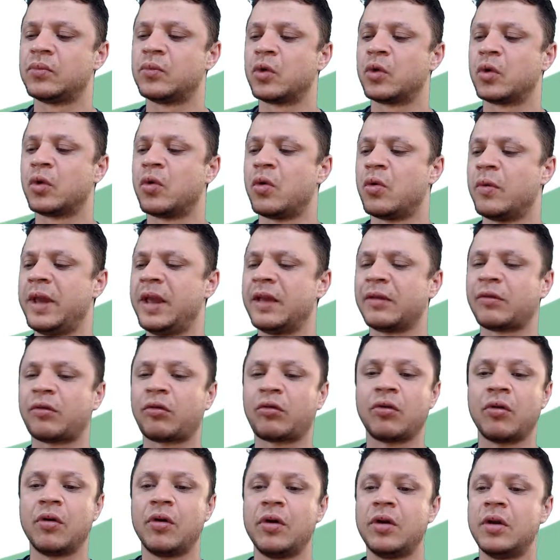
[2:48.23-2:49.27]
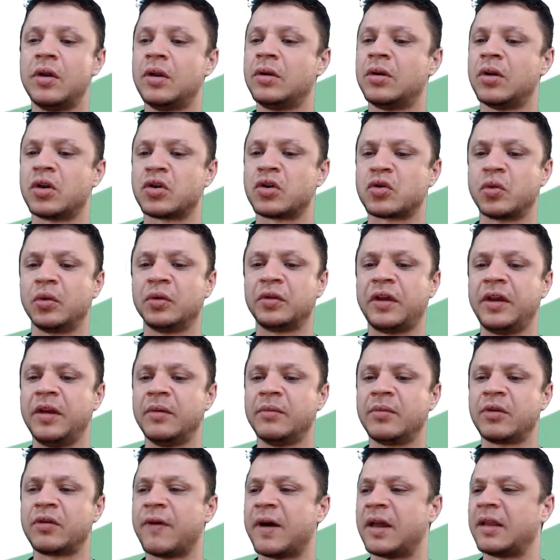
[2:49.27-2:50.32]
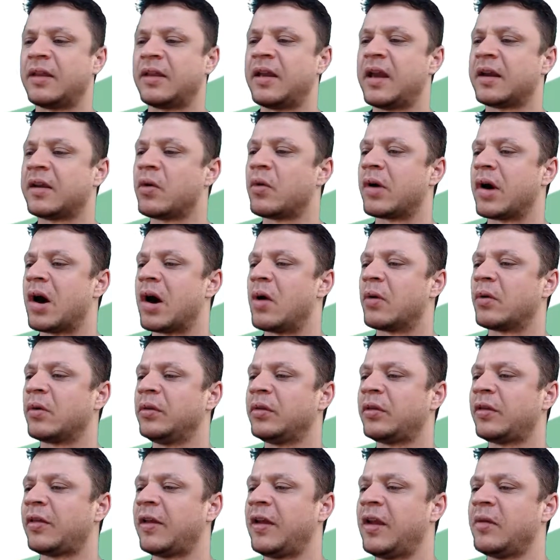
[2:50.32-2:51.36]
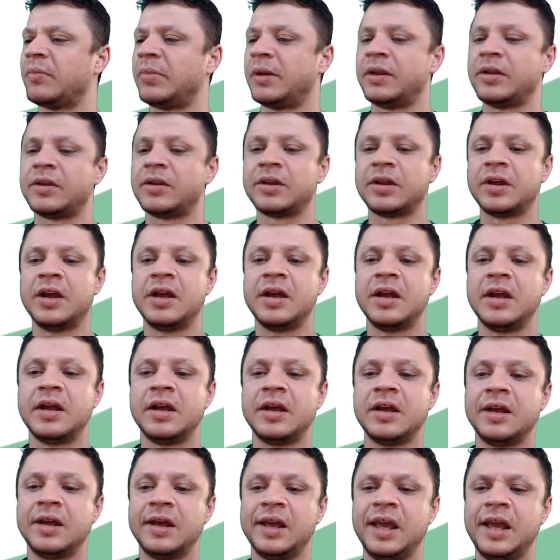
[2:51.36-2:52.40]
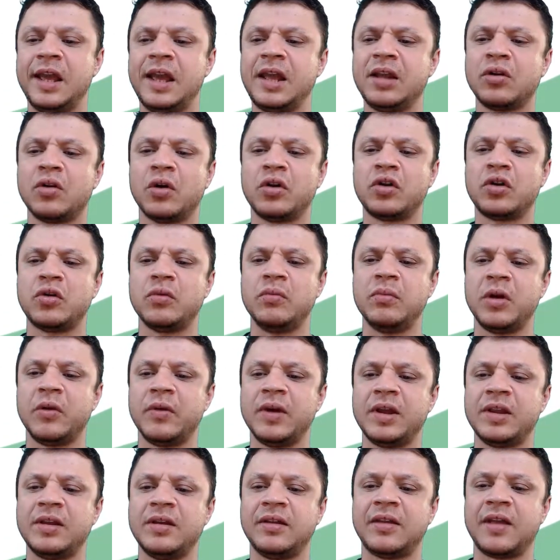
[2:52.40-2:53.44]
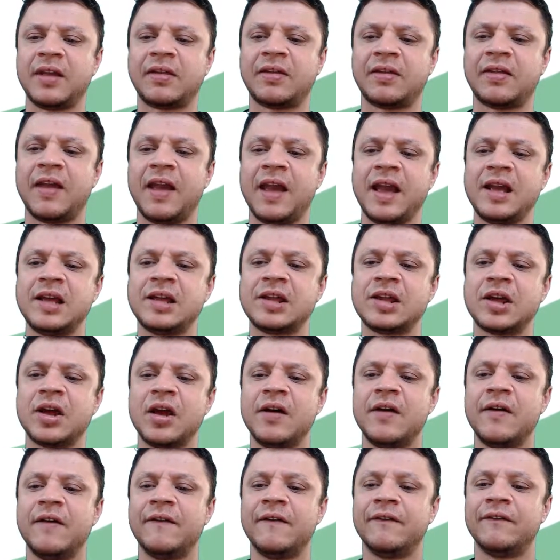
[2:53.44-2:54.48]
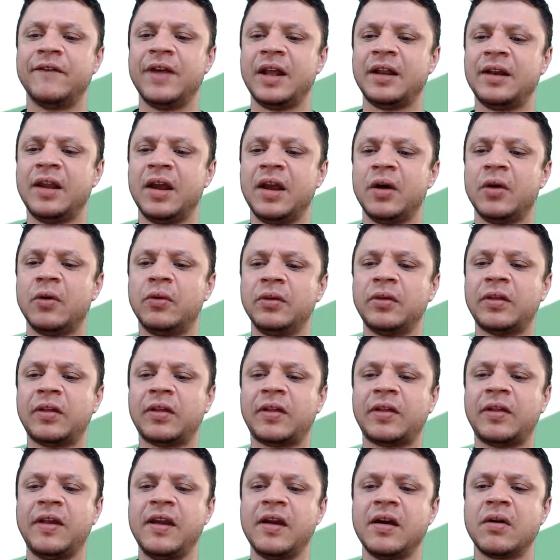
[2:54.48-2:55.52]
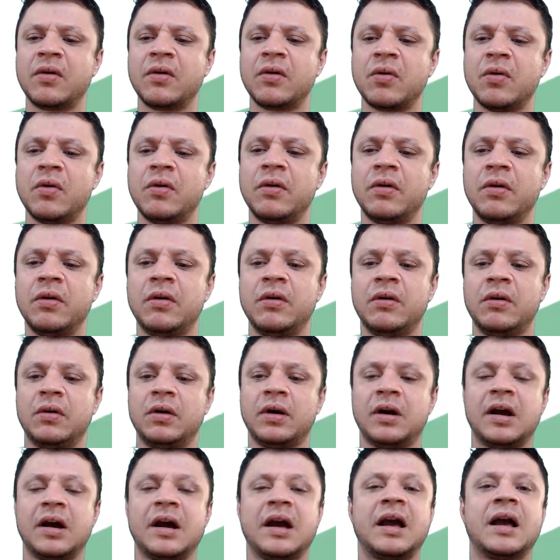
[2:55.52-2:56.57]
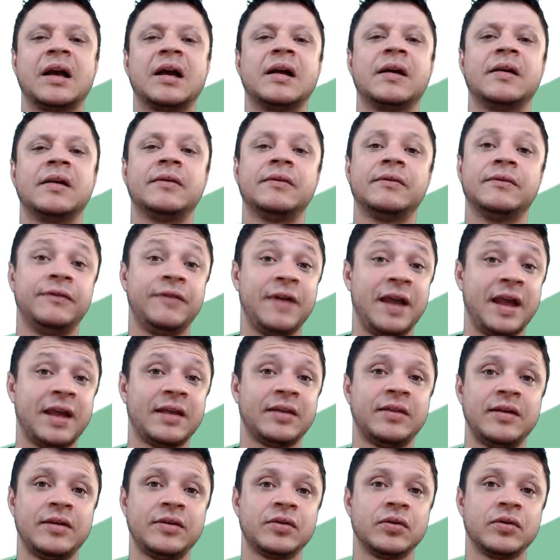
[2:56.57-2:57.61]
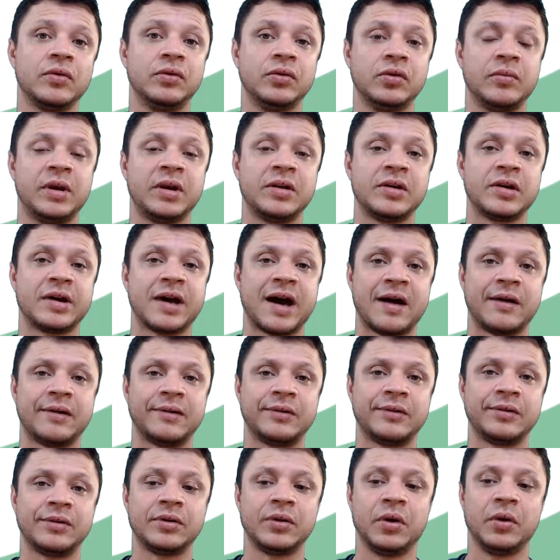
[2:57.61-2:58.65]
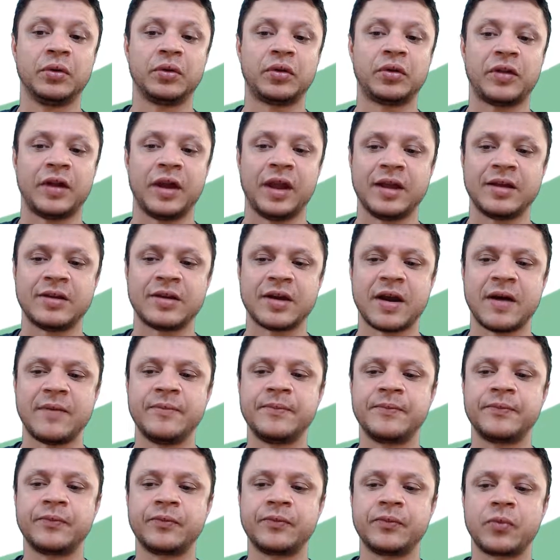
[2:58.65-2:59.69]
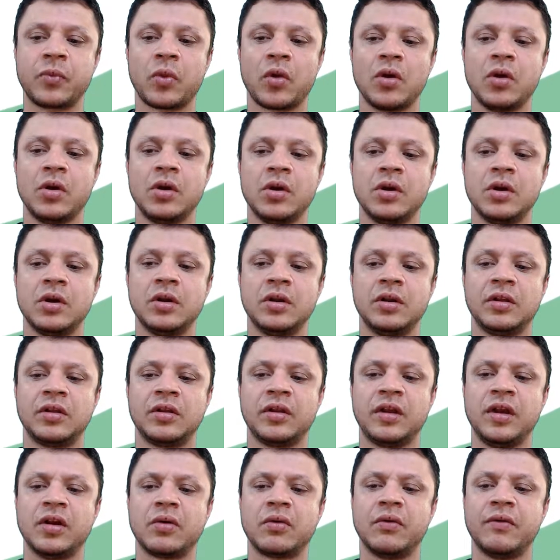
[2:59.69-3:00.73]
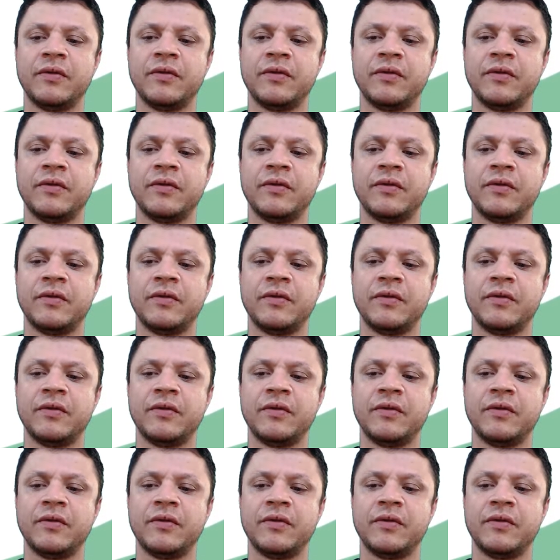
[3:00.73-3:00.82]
Com isso, nós conseguimos fazer aqui o cálculo simples. Em 2016, vendeu 5 vezes o número de carros, ou seja, 5